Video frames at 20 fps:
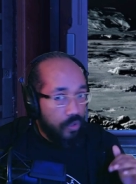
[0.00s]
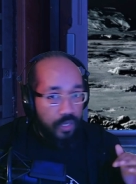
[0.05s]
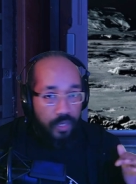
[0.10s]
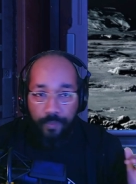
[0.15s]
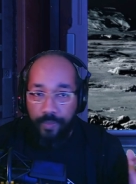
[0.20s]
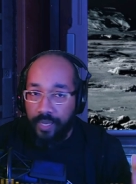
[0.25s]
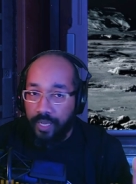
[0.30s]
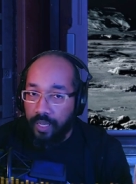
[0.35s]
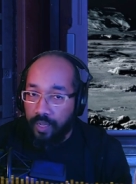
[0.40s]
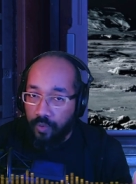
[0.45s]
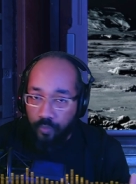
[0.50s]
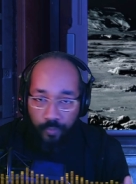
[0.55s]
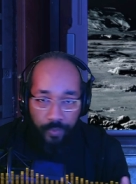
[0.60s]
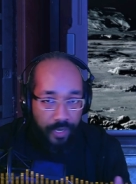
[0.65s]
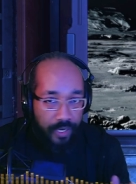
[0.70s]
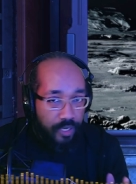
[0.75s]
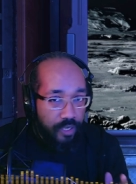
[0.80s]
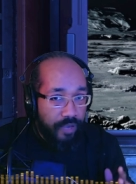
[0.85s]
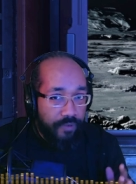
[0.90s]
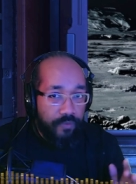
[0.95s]
on n'est pas. On
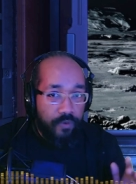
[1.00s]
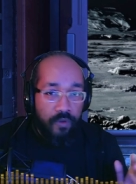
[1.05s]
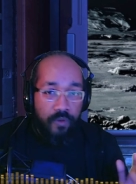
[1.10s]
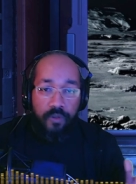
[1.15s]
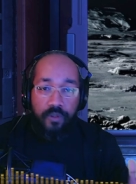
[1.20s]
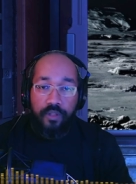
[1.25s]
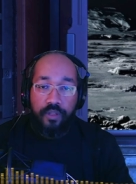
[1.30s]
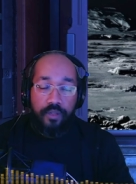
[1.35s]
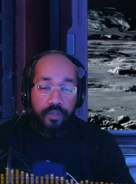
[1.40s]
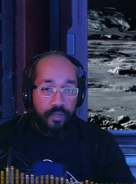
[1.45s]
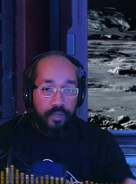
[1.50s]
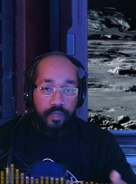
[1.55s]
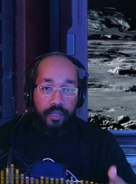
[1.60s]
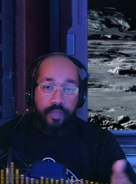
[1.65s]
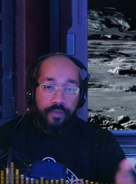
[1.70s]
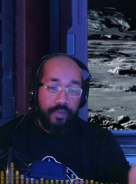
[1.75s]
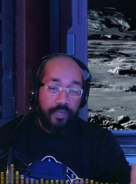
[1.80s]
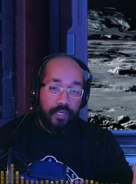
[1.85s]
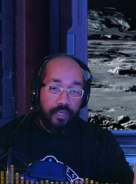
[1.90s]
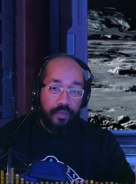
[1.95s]
parlait avant
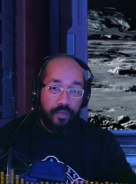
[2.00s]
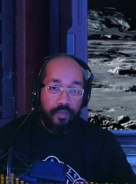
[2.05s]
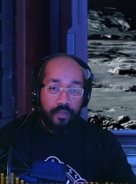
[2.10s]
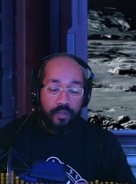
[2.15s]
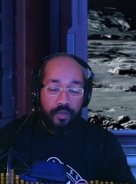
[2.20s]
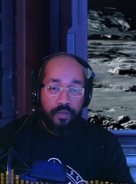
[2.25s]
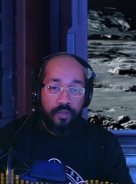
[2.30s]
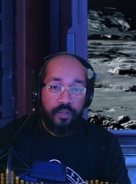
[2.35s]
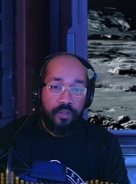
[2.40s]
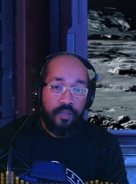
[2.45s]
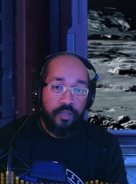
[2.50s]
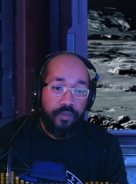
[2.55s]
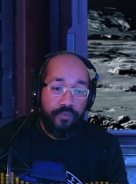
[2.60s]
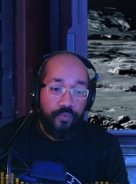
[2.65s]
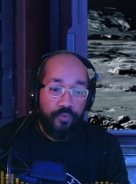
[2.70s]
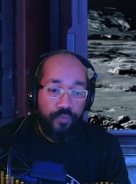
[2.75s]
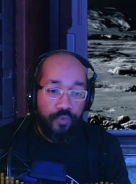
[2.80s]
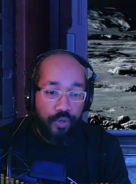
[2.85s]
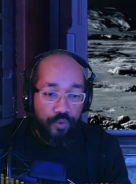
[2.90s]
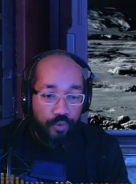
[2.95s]
euh, avec euh,
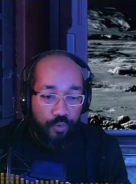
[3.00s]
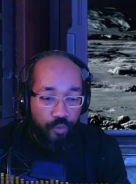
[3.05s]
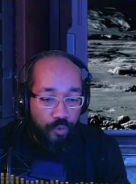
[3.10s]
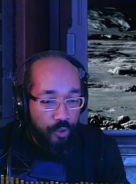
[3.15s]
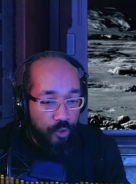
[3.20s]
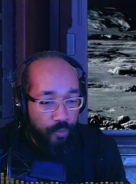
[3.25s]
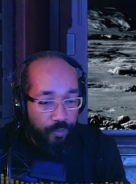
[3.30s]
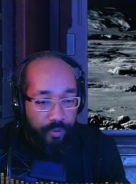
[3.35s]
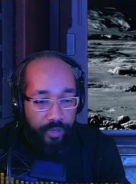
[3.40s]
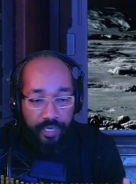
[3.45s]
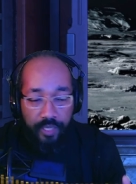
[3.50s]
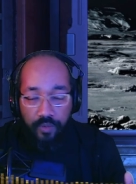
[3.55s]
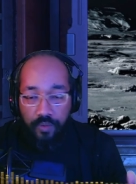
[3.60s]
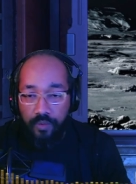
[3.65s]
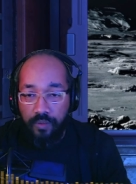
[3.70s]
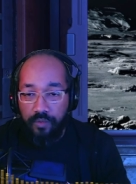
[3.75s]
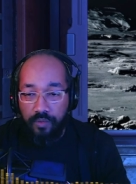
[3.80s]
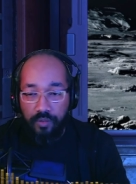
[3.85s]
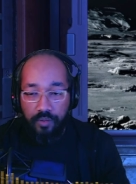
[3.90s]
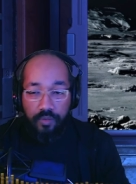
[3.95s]
les viewers de Twitch, on parlait
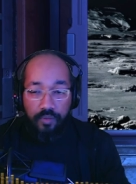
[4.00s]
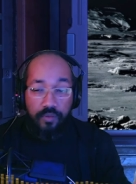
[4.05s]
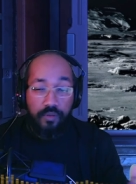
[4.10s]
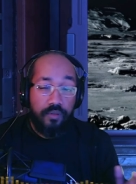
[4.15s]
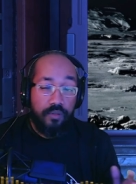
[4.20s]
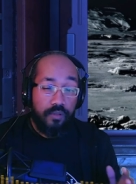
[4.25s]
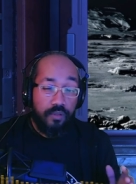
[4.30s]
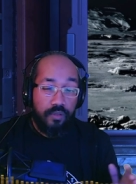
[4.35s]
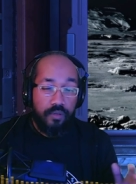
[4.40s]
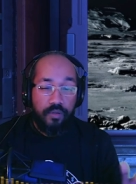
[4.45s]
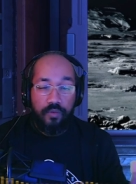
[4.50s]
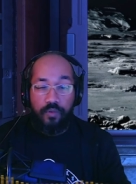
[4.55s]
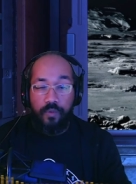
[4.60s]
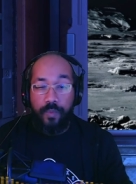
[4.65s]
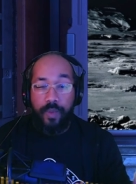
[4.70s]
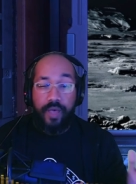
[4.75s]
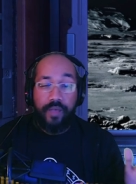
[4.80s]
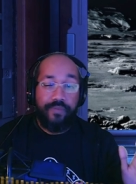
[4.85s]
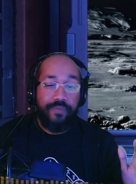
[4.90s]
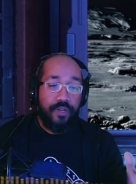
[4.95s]

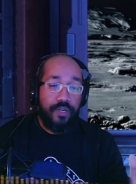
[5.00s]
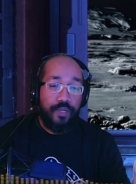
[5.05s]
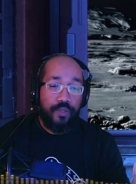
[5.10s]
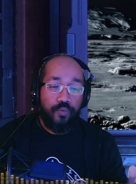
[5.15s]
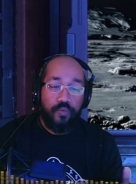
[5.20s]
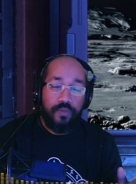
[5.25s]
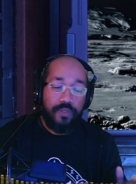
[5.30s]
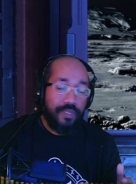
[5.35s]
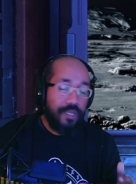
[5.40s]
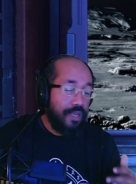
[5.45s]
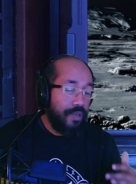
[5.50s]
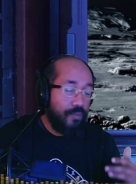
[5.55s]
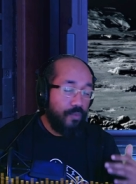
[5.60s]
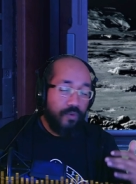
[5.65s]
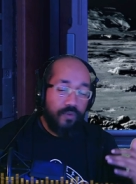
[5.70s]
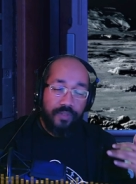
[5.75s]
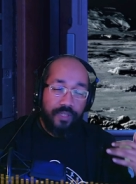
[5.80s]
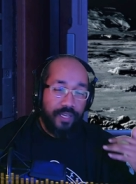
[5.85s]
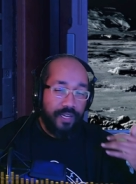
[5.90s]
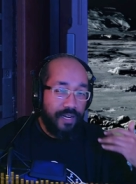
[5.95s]
de, Marvel et tout ça.
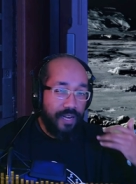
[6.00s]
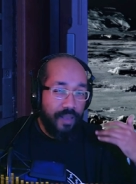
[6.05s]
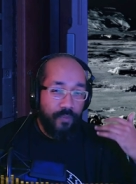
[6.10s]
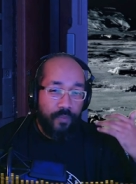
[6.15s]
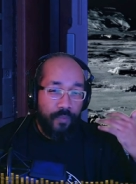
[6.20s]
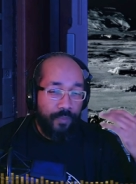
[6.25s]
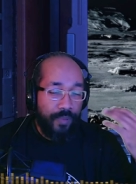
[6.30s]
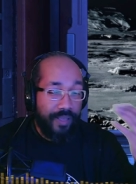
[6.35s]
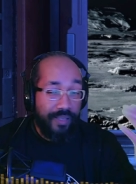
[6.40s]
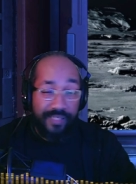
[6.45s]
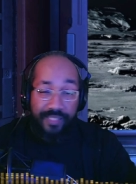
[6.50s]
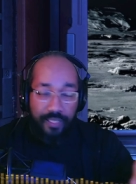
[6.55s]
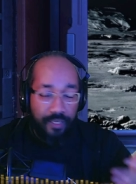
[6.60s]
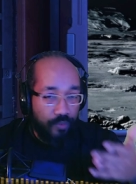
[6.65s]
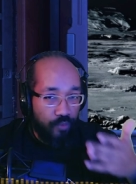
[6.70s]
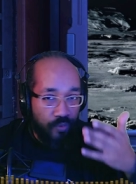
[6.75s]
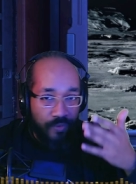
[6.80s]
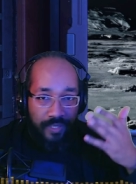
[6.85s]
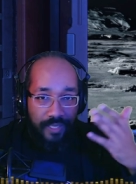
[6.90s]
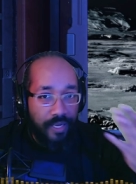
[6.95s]
Bon, on n'est clairement pas.
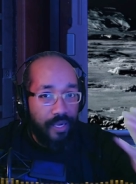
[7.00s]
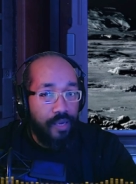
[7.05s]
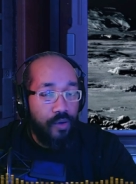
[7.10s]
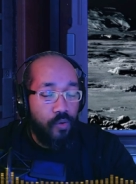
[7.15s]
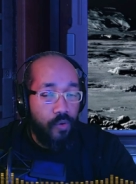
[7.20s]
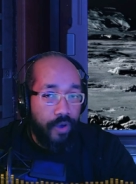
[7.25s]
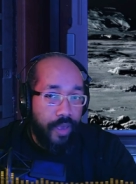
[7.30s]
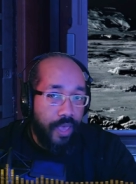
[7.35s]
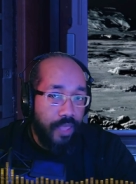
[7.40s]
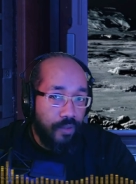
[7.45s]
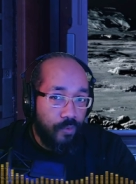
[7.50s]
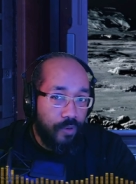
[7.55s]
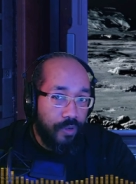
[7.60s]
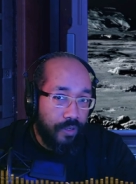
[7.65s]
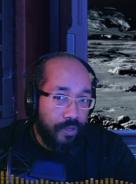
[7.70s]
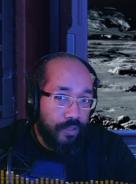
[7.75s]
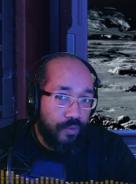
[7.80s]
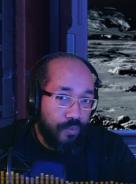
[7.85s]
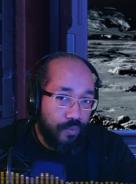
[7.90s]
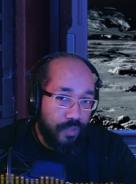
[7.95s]
C'est une série coréenne,
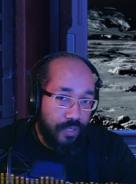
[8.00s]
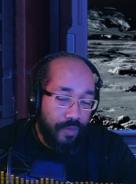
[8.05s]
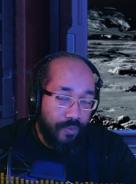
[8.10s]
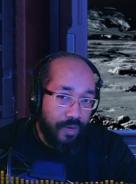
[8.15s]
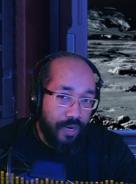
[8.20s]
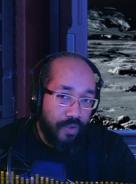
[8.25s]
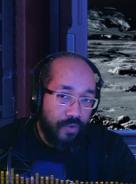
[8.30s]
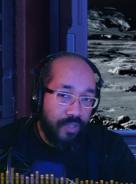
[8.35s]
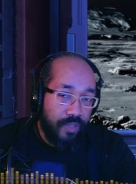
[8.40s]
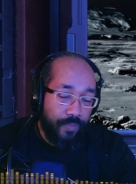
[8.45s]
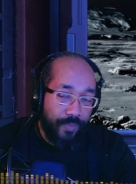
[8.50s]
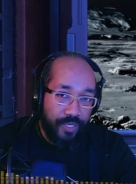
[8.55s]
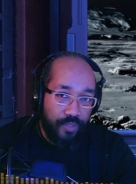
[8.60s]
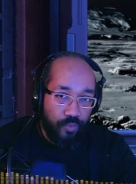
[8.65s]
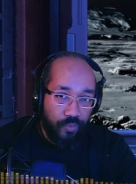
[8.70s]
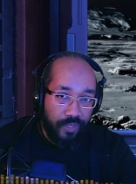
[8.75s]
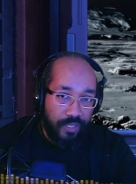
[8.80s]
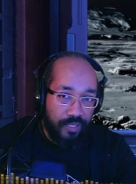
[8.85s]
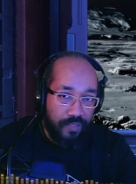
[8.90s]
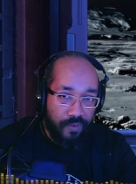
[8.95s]
quoi. Hein. je veux dire, voilà, on n'est pas
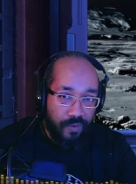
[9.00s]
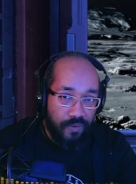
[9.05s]
sur des